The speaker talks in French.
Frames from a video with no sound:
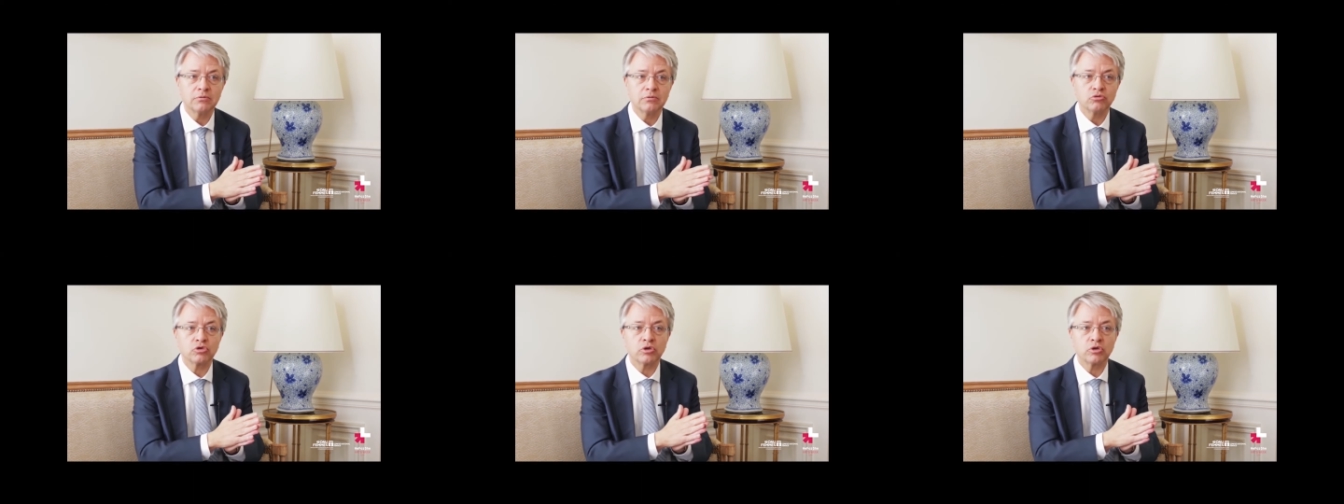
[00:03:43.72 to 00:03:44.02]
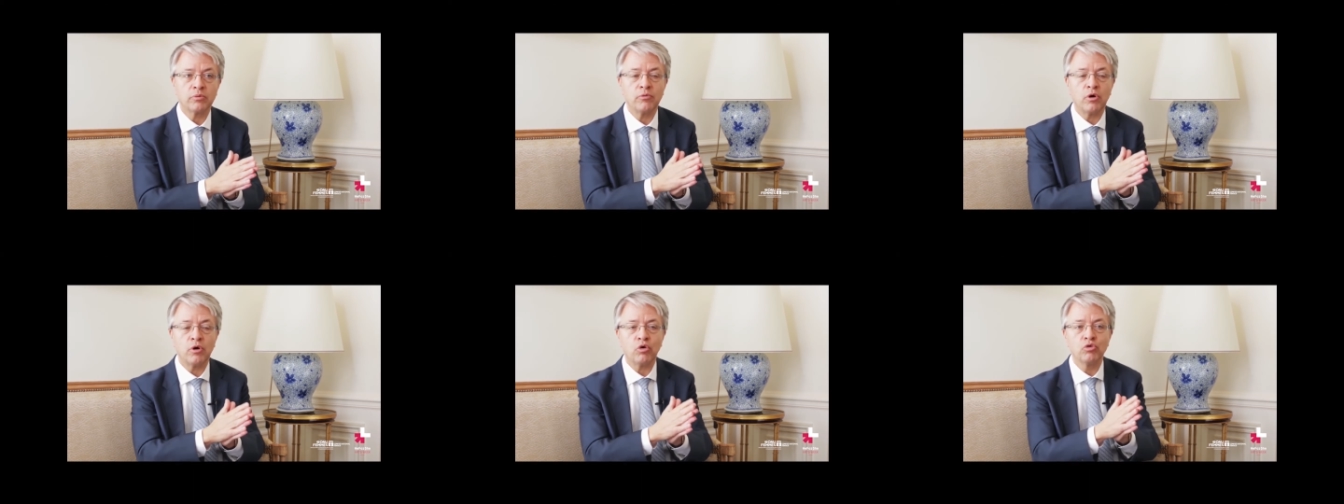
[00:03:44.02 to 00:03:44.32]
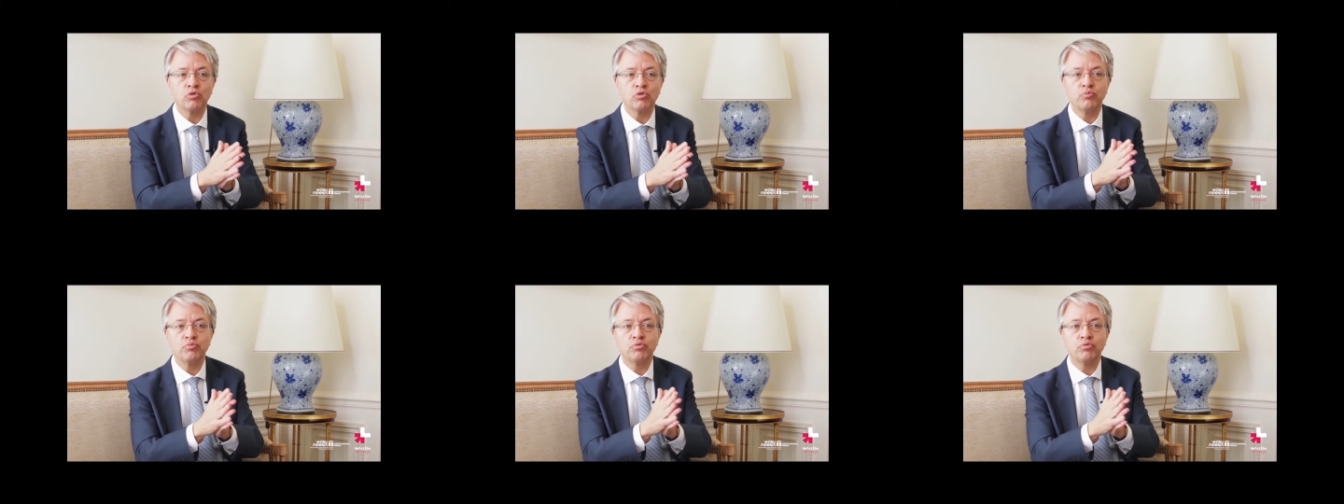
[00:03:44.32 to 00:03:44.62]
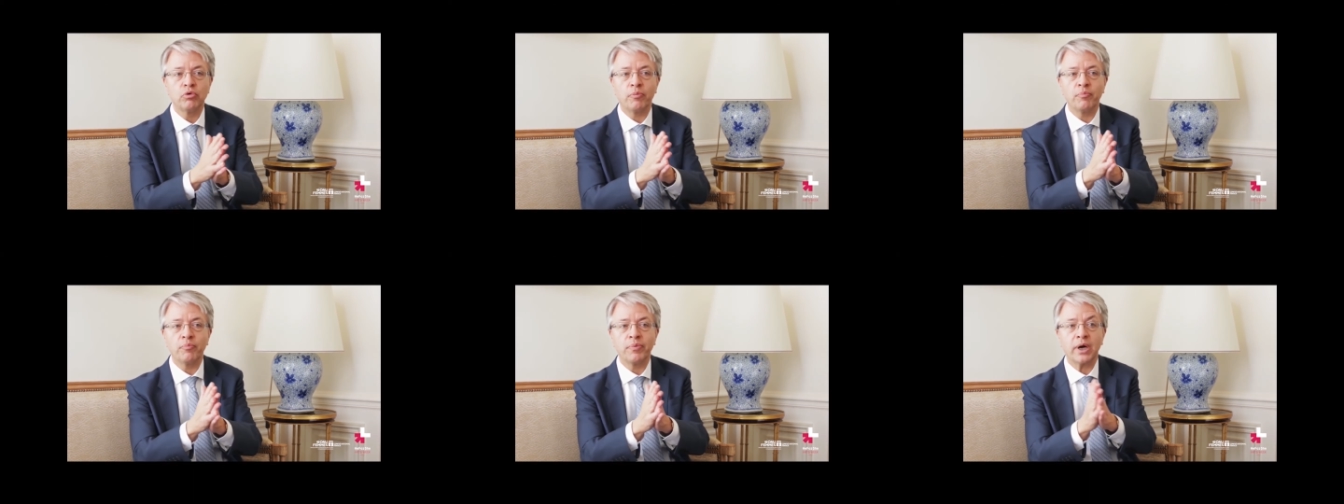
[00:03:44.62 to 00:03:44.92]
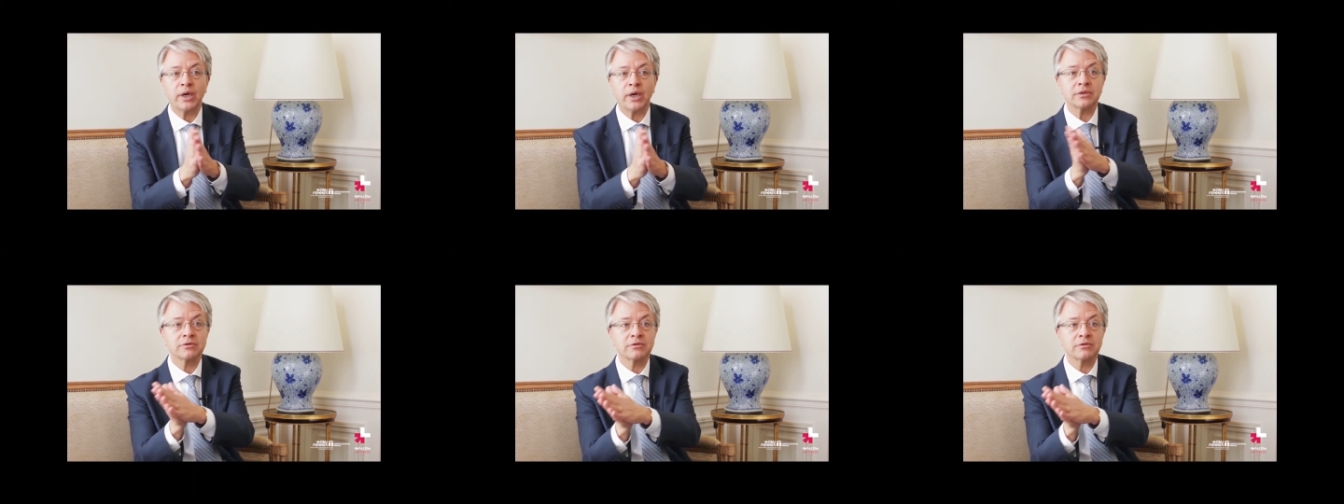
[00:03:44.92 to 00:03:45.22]
Nous sommes en route pour
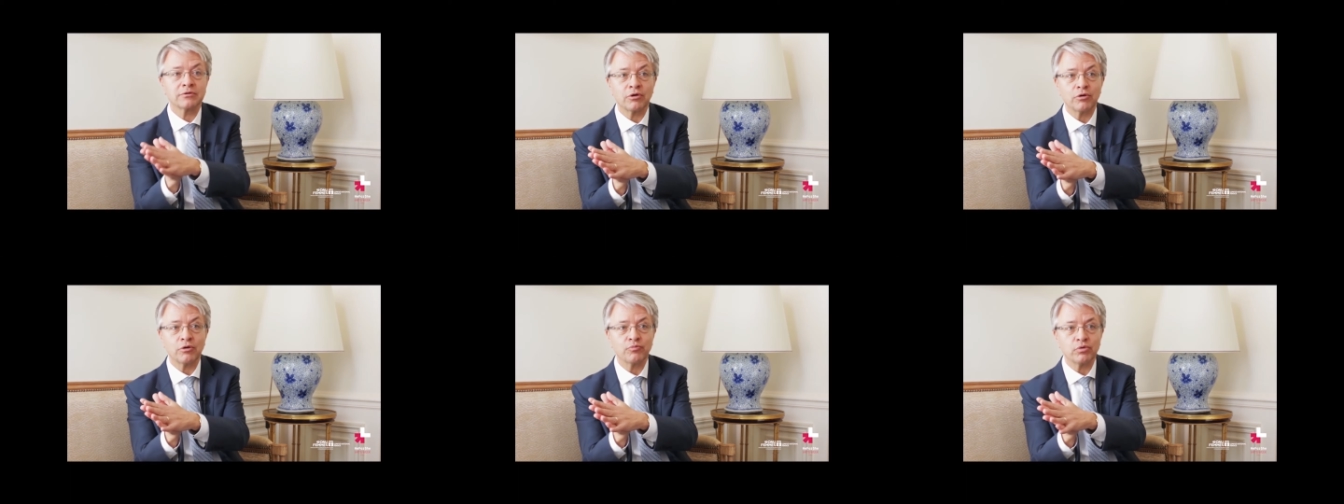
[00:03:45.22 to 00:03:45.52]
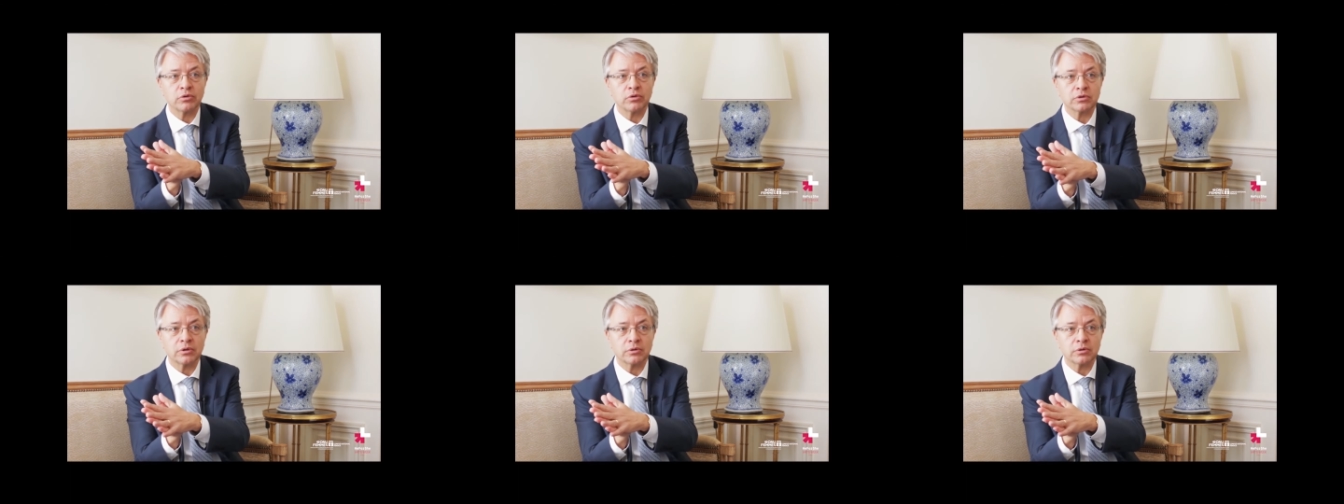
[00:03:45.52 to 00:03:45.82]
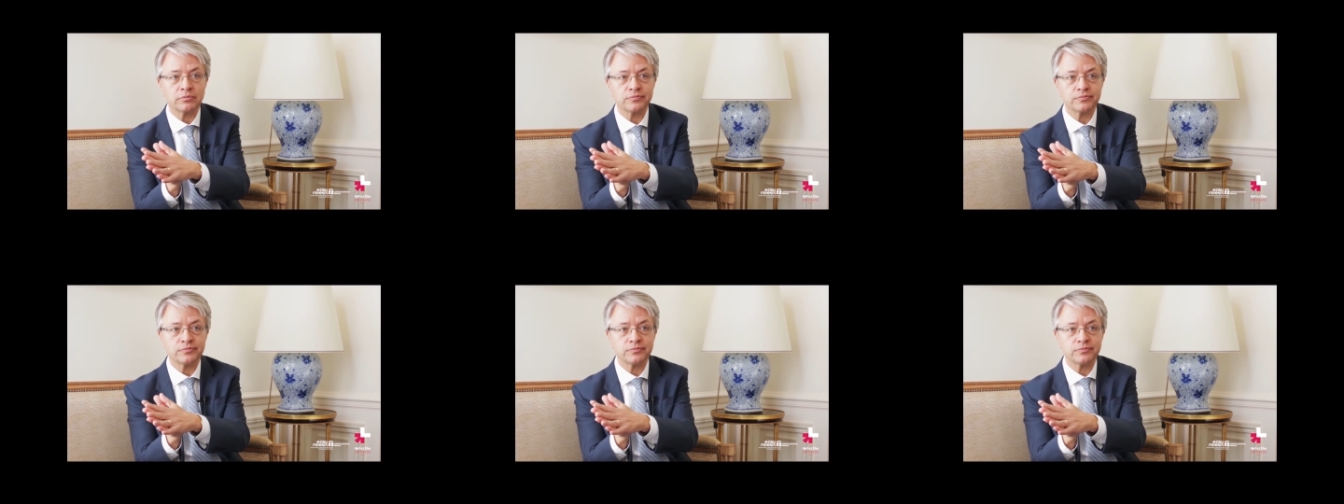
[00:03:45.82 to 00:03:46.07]
presque 30%.